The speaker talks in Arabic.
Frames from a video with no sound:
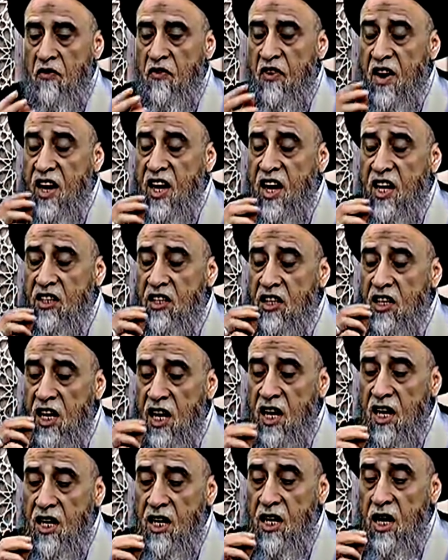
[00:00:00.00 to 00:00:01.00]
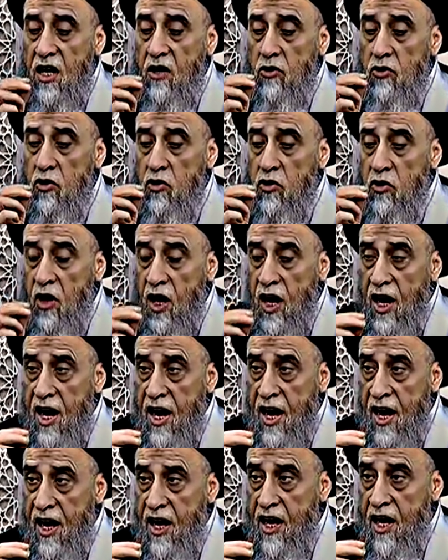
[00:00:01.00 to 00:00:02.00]
فقط يقرأ
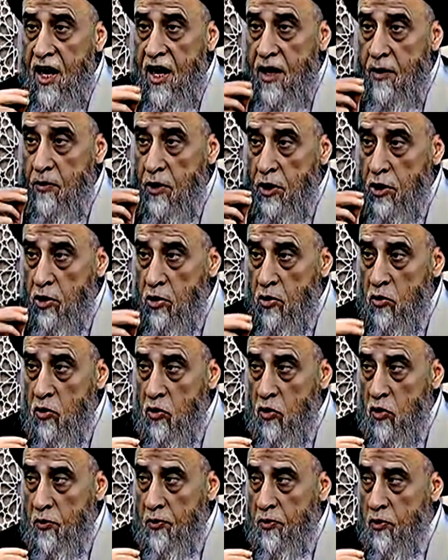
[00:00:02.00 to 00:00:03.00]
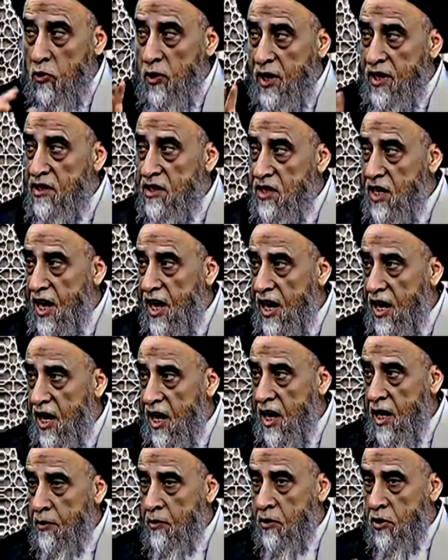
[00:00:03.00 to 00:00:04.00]
الدعاء المطلوب وانتهى
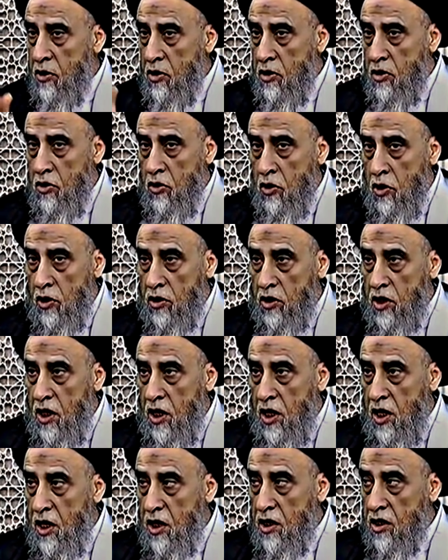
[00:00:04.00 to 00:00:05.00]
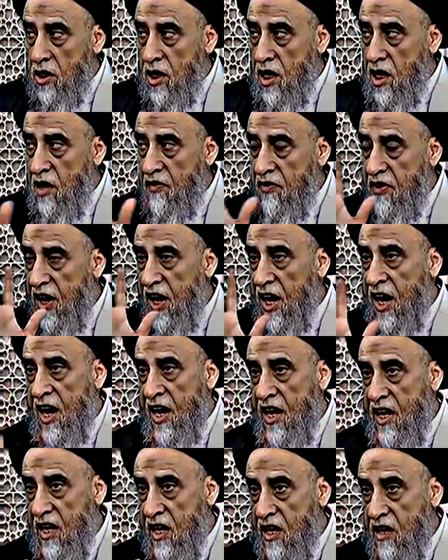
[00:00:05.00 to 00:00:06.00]
الأمر يعطيه للطرف
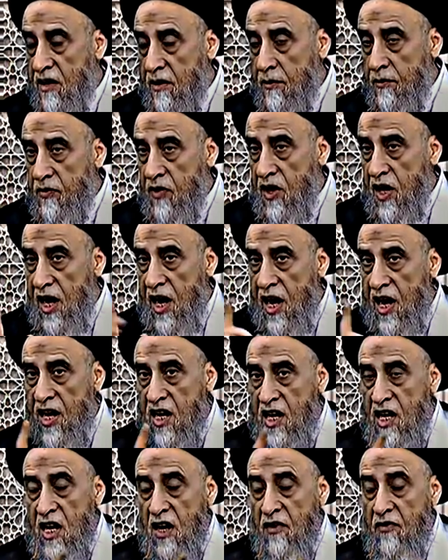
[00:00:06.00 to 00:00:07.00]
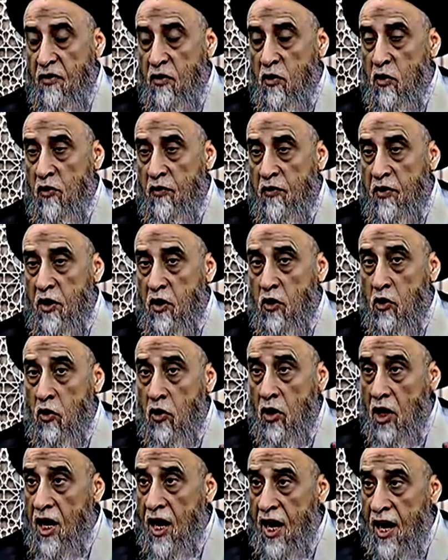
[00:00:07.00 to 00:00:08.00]
الآخر النفخ في
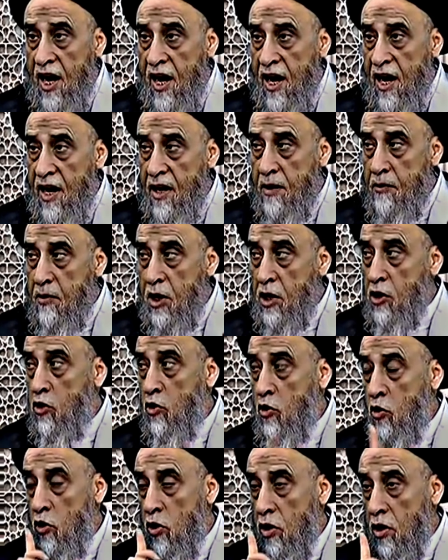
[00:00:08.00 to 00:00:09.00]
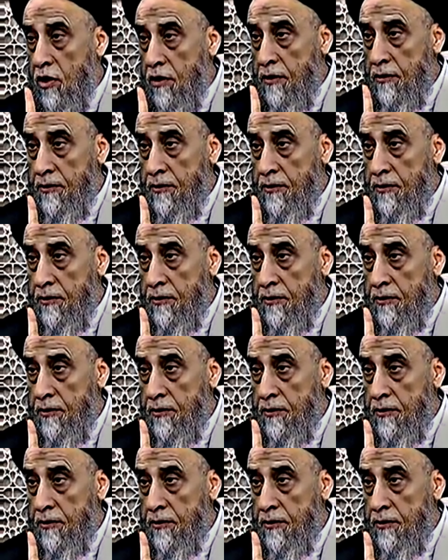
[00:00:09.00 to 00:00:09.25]
الرقى مكروه